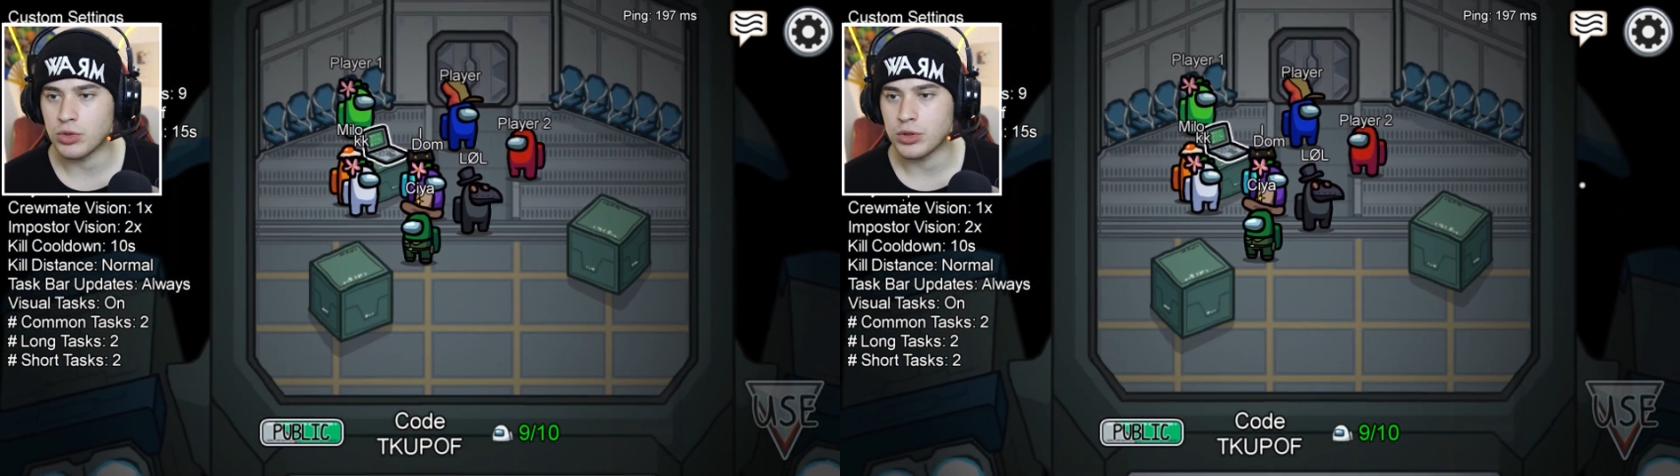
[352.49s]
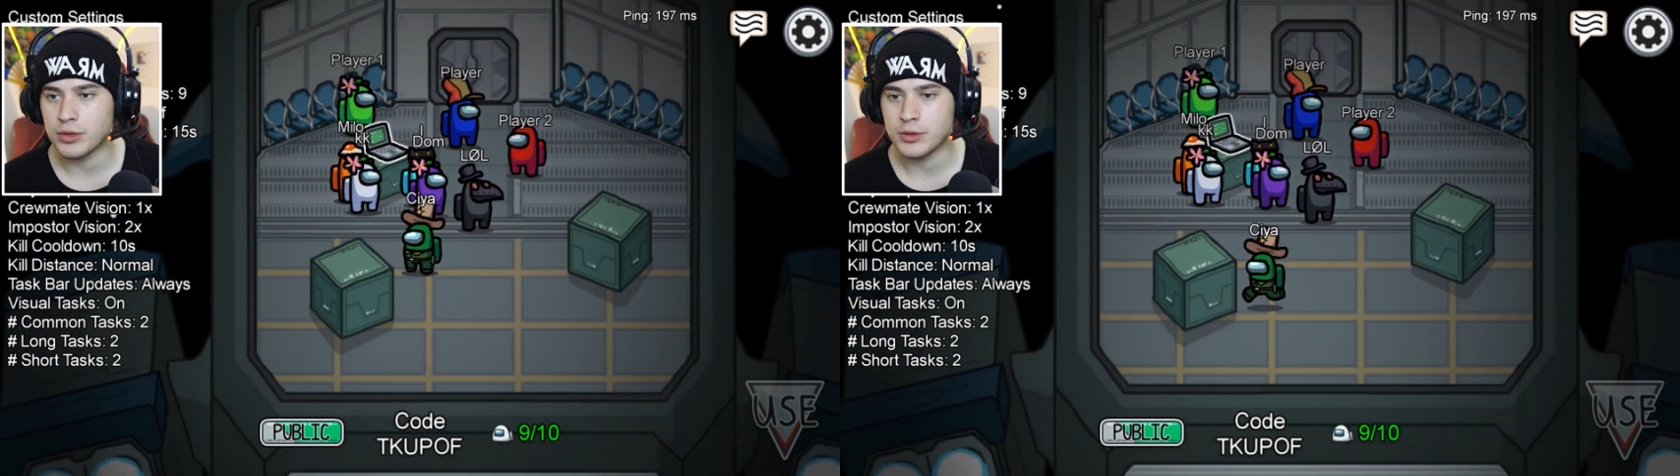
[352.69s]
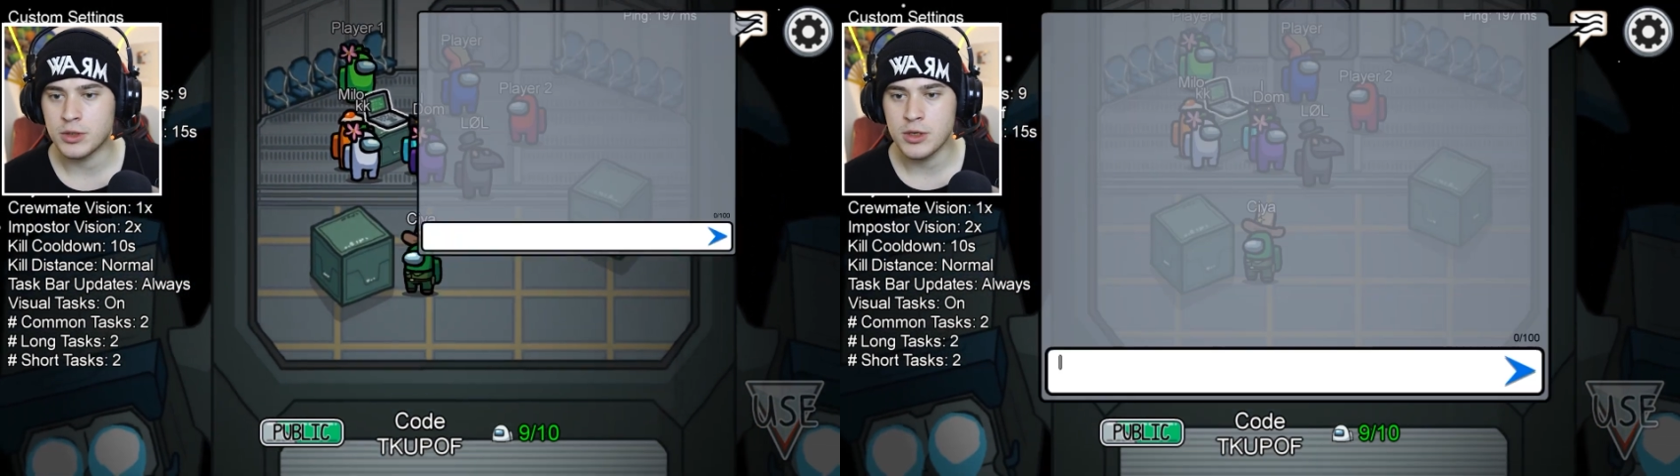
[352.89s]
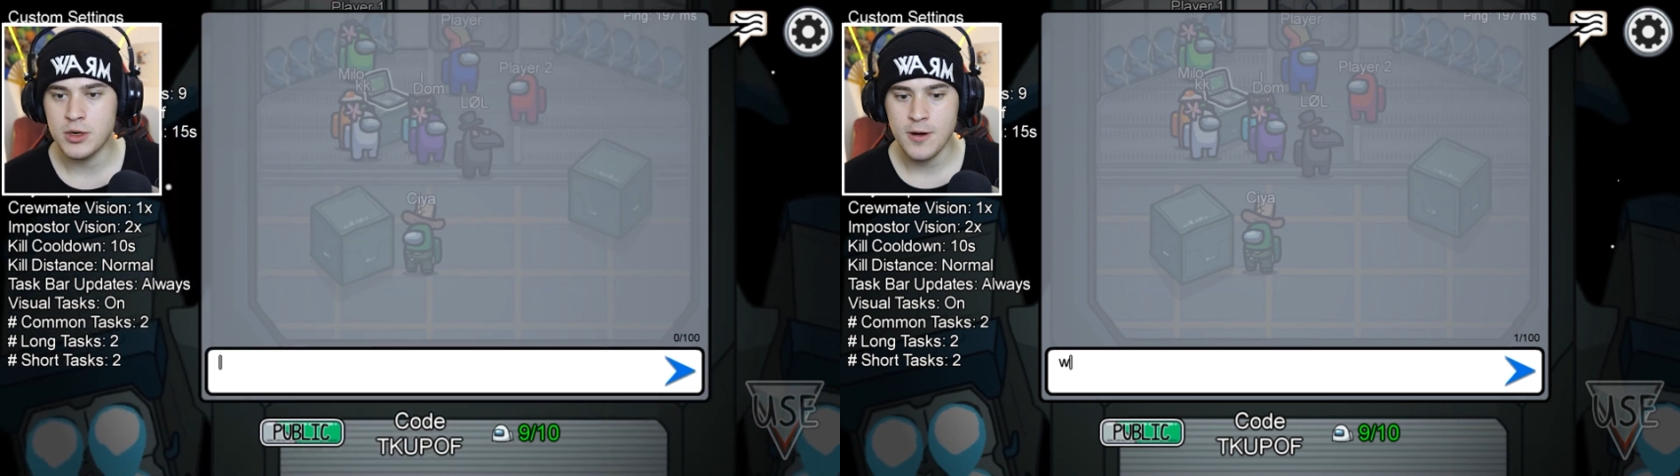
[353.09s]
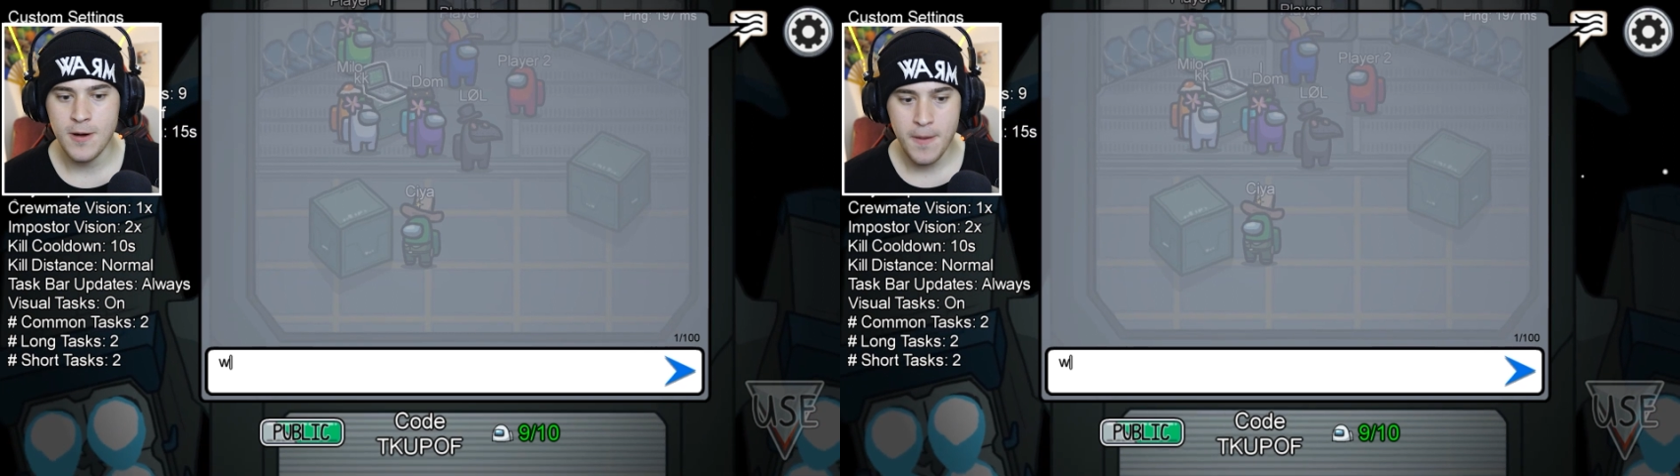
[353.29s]
oyunu.
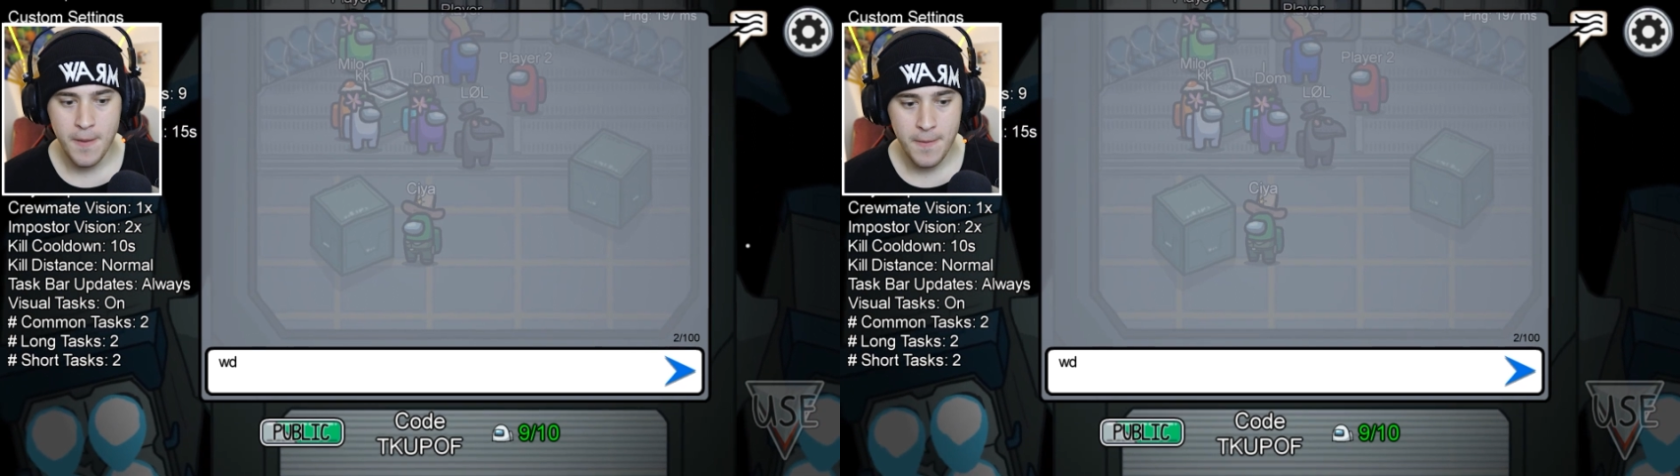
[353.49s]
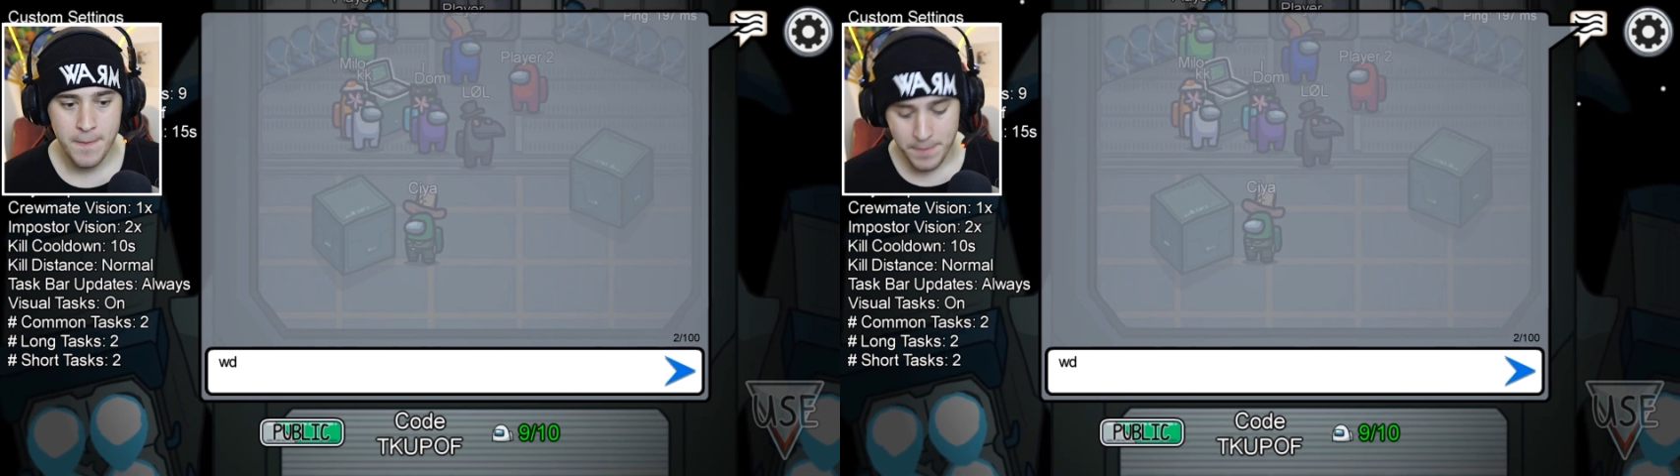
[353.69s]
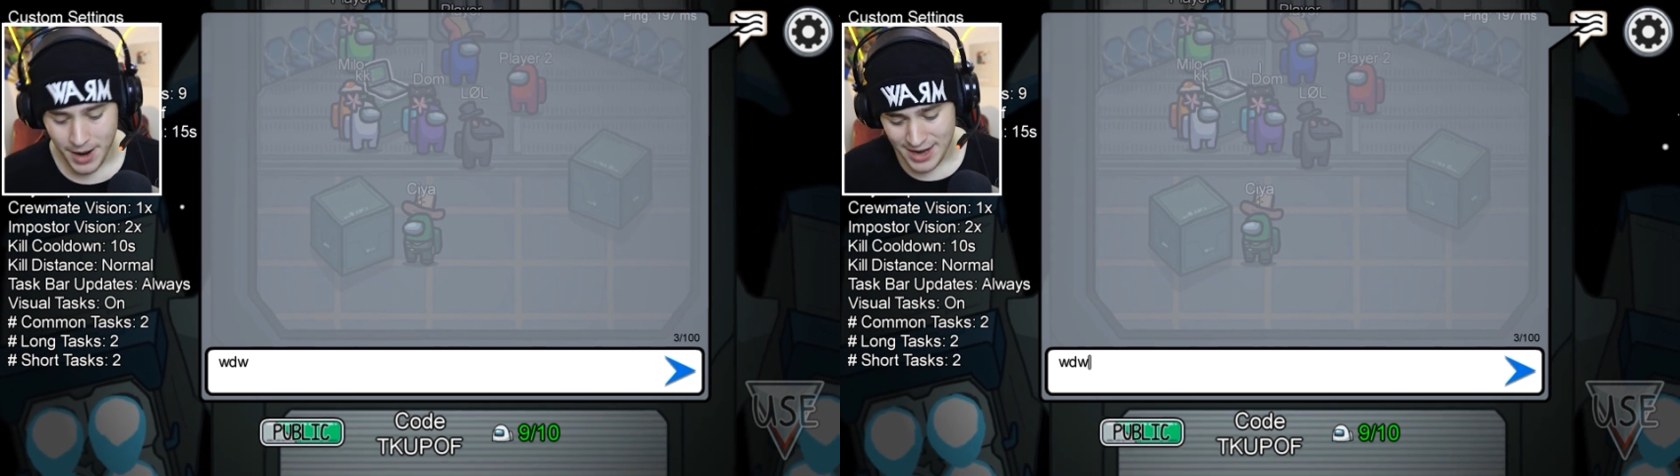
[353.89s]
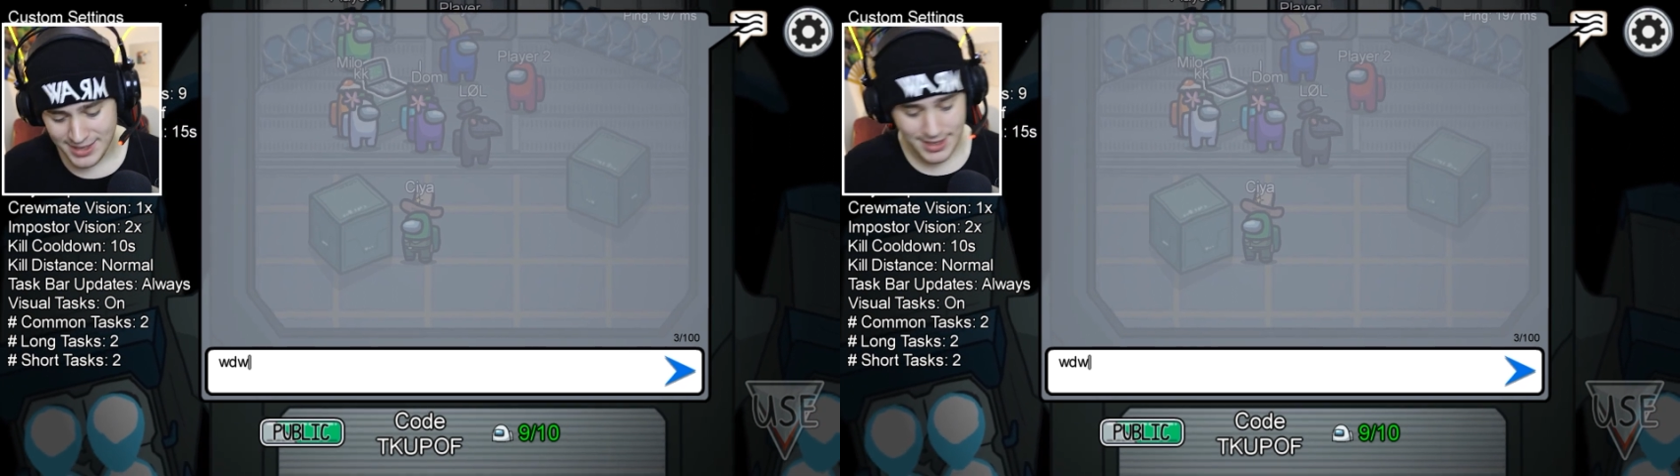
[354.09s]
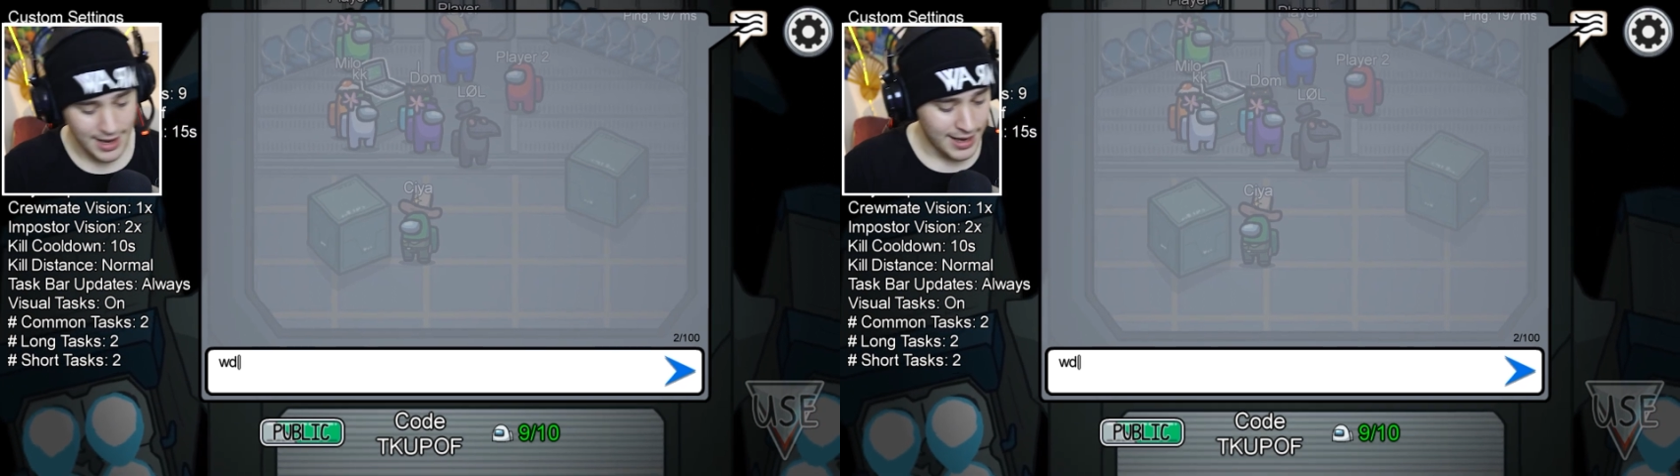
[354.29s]

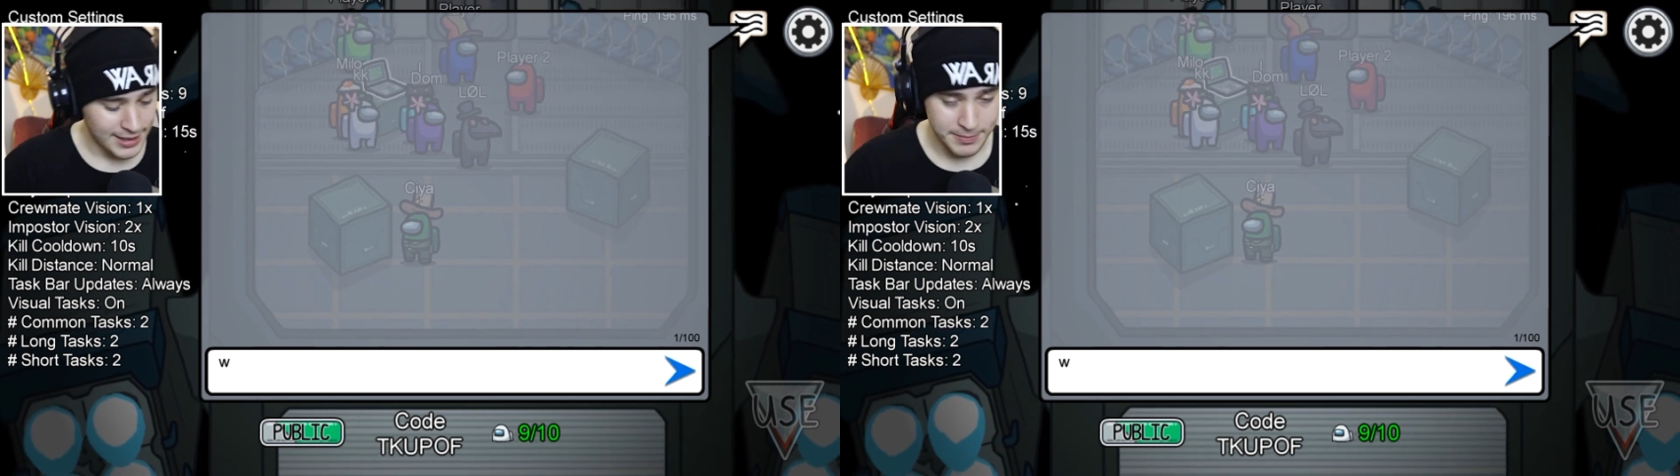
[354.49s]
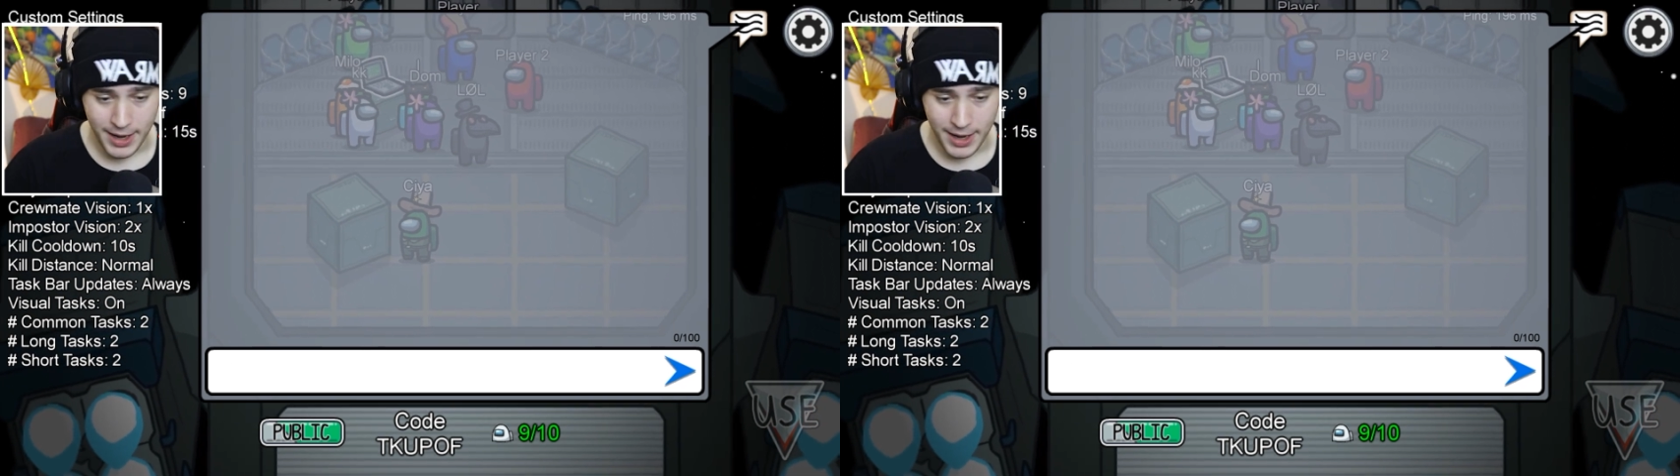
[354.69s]
Başlat,